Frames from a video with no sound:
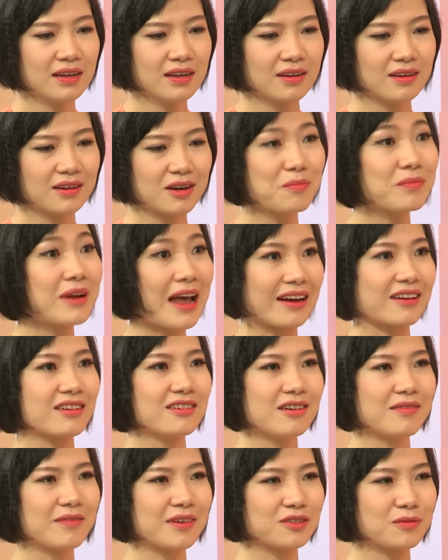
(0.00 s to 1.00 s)
không đạt
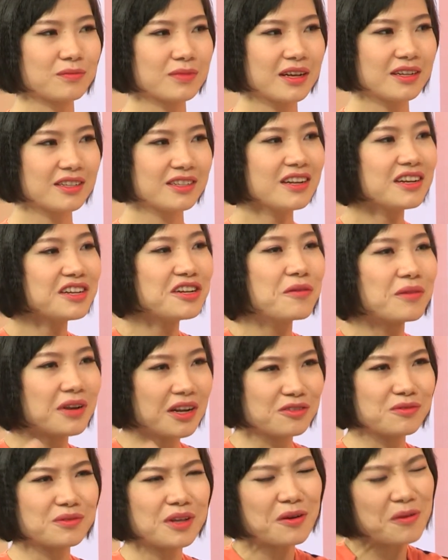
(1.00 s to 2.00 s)
được và chúng ta rất nhiều
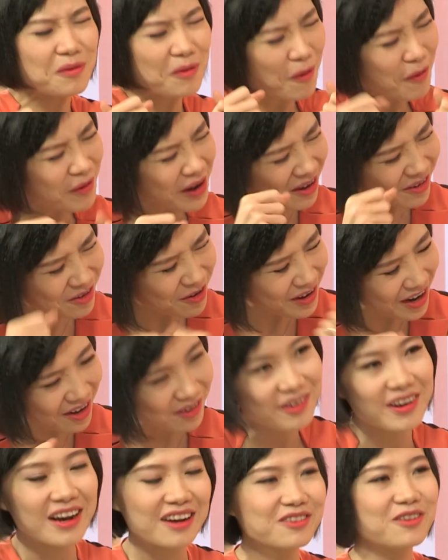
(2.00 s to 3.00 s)
lần chúng ta cố gắng cố gắng
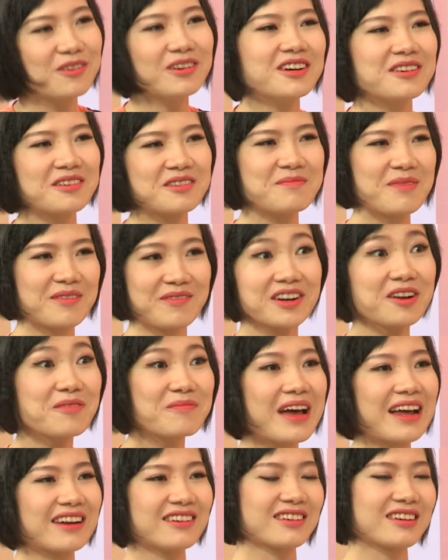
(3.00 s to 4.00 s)
cố gắng nỗ lực nhưng mà vẫn không
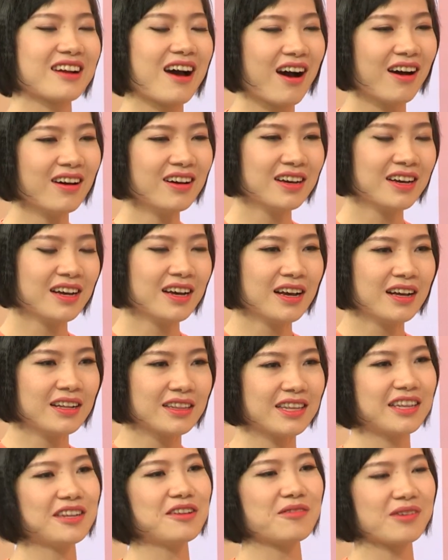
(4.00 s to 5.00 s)
đạt được nó
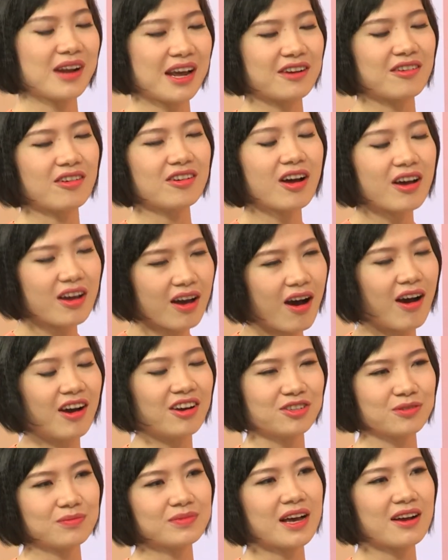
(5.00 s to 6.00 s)
thì điều này nó đòi hỏi
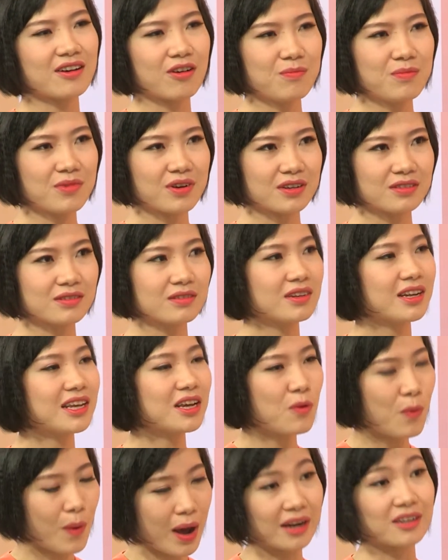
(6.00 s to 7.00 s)
chúng ta có một cái sự
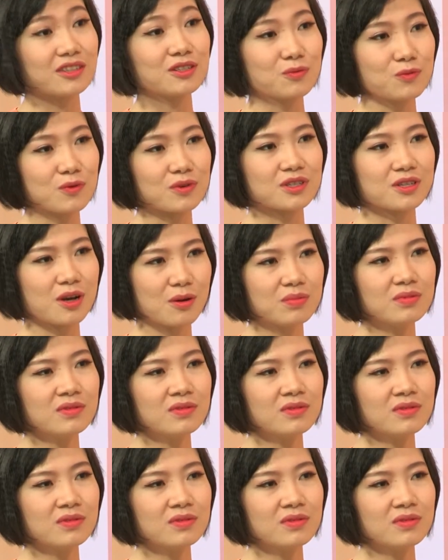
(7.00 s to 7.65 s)
linh hoạt trong cuộc sống